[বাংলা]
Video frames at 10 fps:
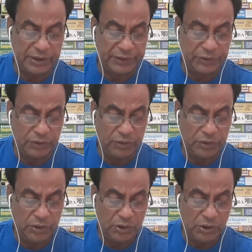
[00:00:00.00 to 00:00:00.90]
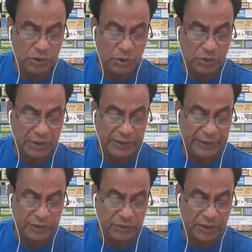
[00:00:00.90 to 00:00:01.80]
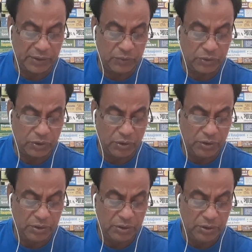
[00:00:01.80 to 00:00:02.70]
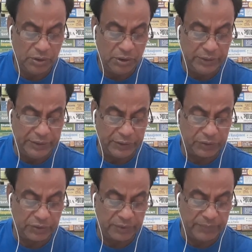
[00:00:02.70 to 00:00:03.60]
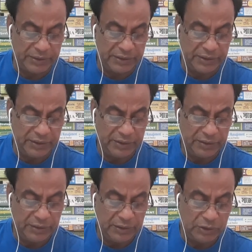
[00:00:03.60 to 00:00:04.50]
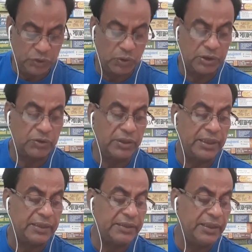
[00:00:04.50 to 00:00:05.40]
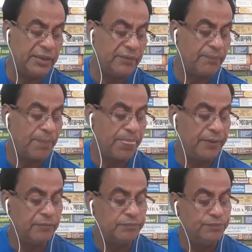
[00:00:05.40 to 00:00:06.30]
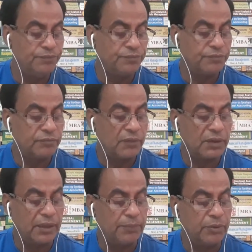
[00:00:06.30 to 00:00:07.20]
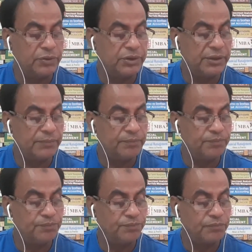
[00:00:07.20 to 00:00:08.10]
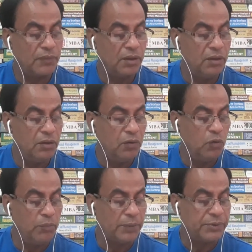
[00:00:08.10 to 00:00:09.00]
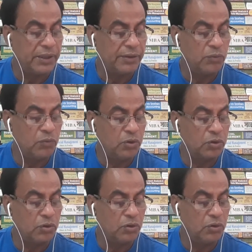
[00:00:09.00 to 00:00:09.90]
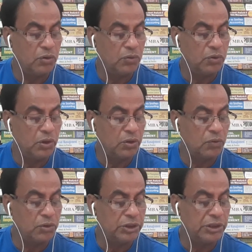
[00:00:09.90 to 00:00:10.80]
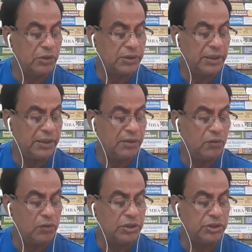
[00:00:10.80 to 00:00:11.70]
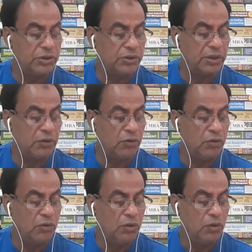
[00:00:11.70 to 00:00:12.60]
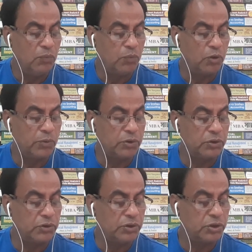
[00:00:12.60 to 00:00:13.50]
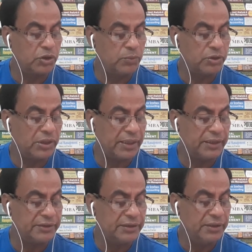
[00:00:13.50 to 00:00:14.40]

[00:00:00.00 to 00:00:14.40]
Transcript: সাহায্য সঠিক কার্যধারা অনুসরণ নিয়ন্ত্রণের ভিত্তি যোগাযোগের হাতিয়ার তারপর হচ্ছে ব্যবসার উন্নত উন্নয়ন গতিশীলতা অনিশ্চয়তা ও পরিবর্তনজনিত সমস্যা হ্রাস